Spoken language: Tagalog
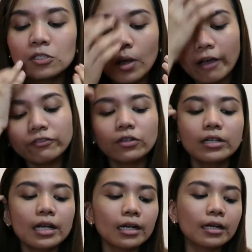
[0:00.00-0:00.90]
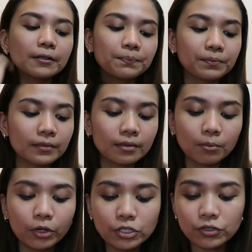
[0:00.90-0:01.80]
So, after ng
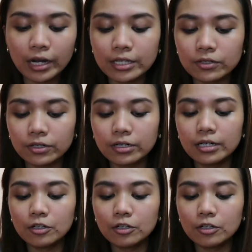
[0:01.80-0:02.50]
moisturizer,